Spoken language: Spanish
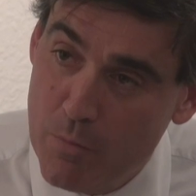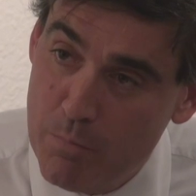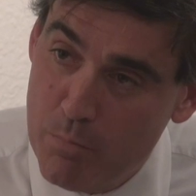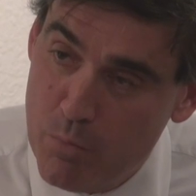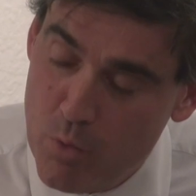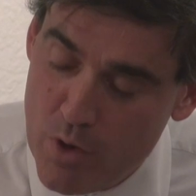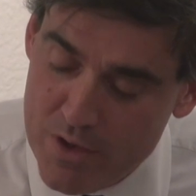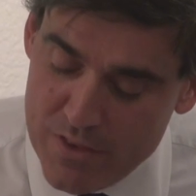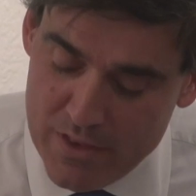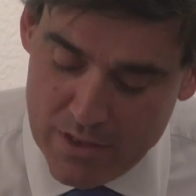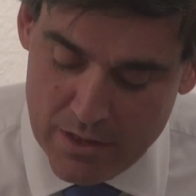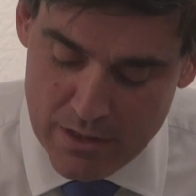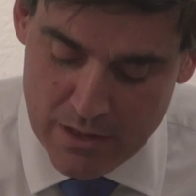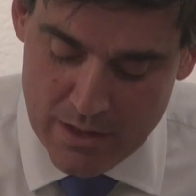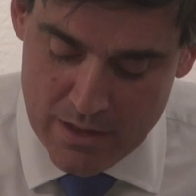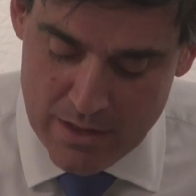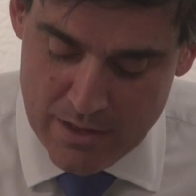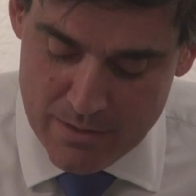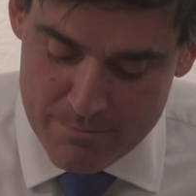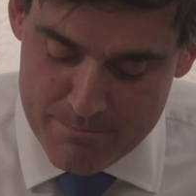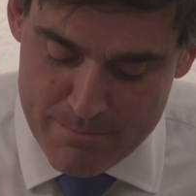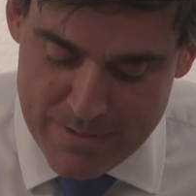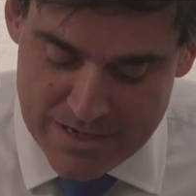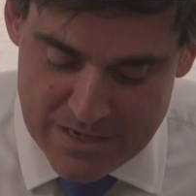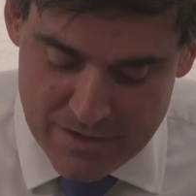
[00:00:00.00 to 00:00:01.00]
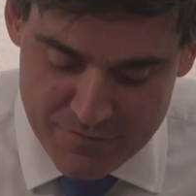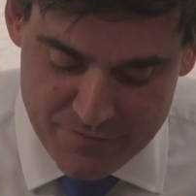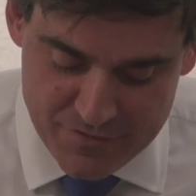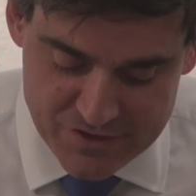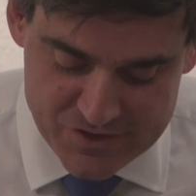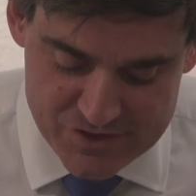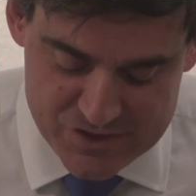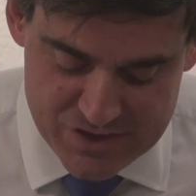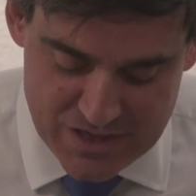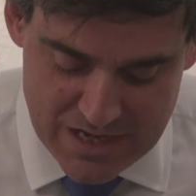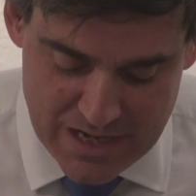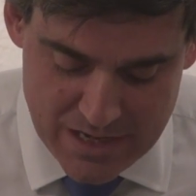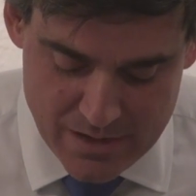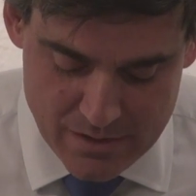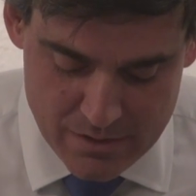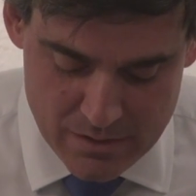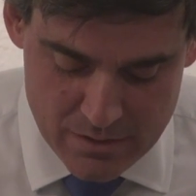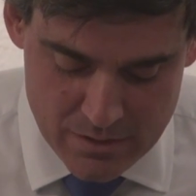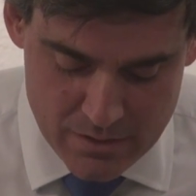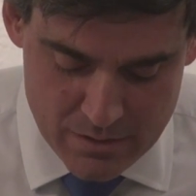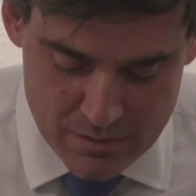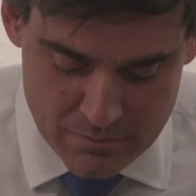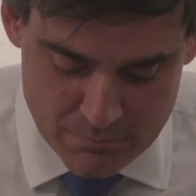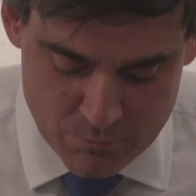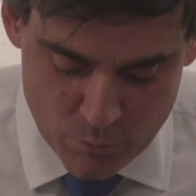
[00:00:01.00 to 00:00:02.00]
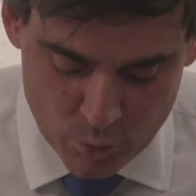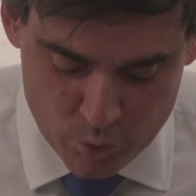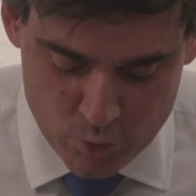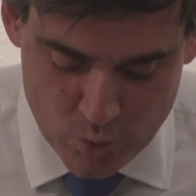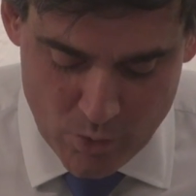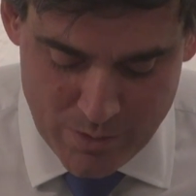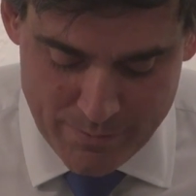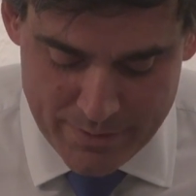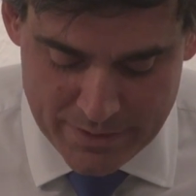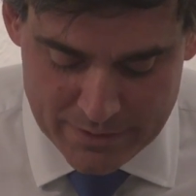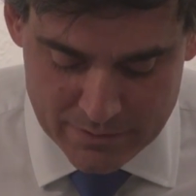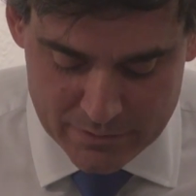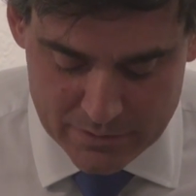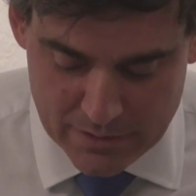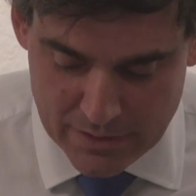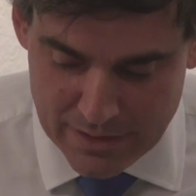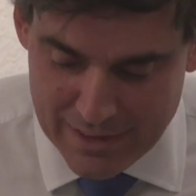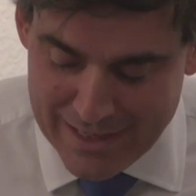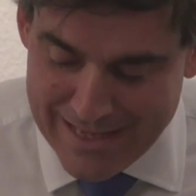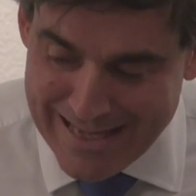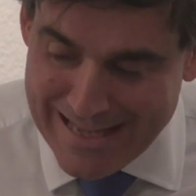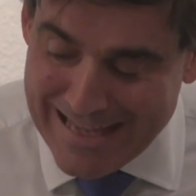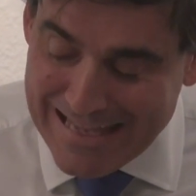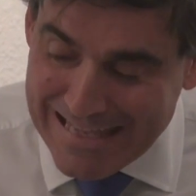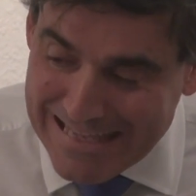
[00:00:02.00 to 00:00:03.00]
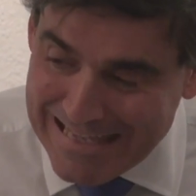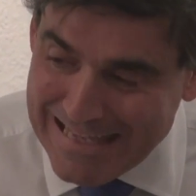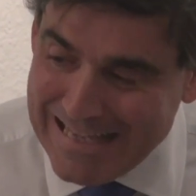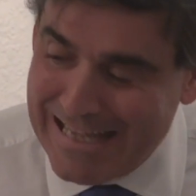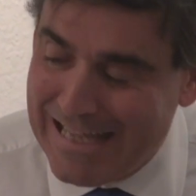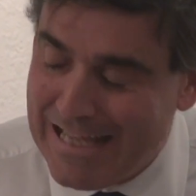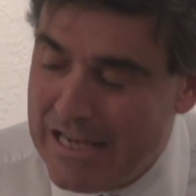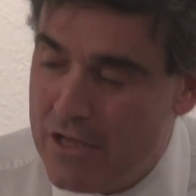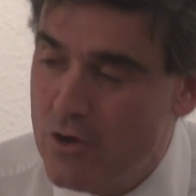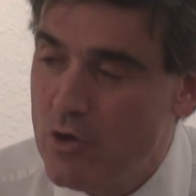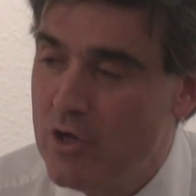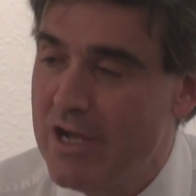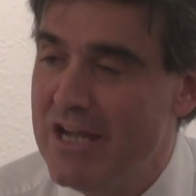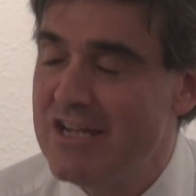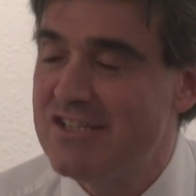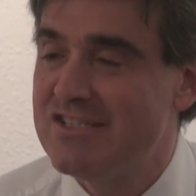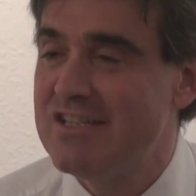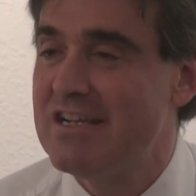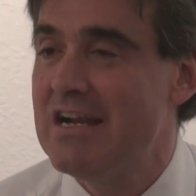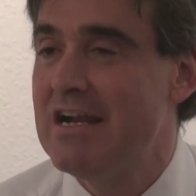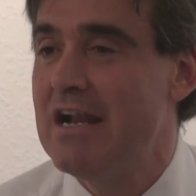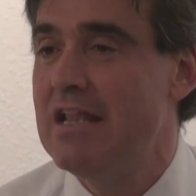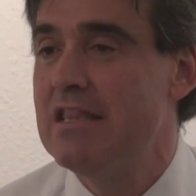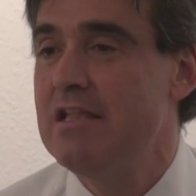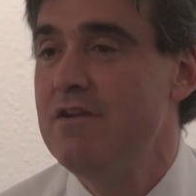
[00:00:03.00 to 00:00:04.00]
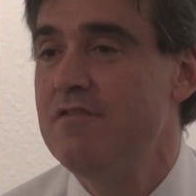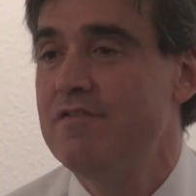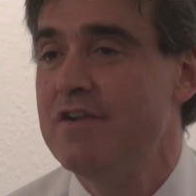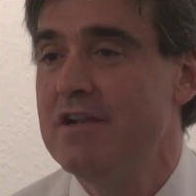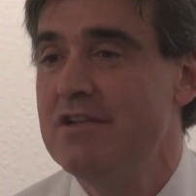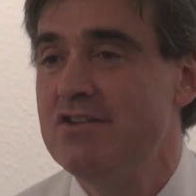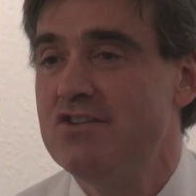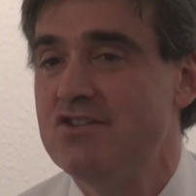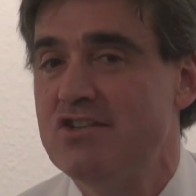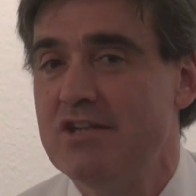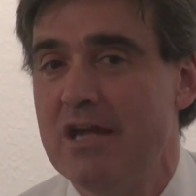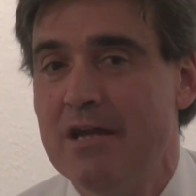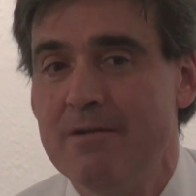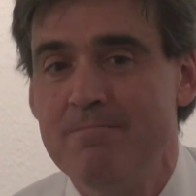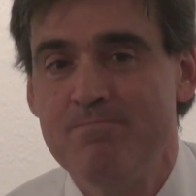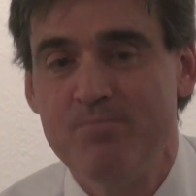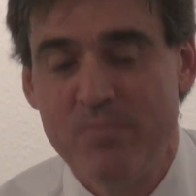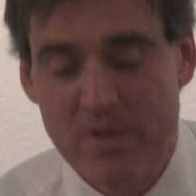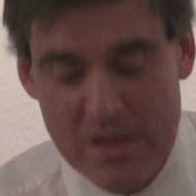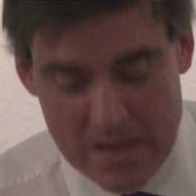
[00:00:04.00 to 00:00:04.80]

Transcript: puede beneficiar mutuamente. Y creo que esa era la diferencia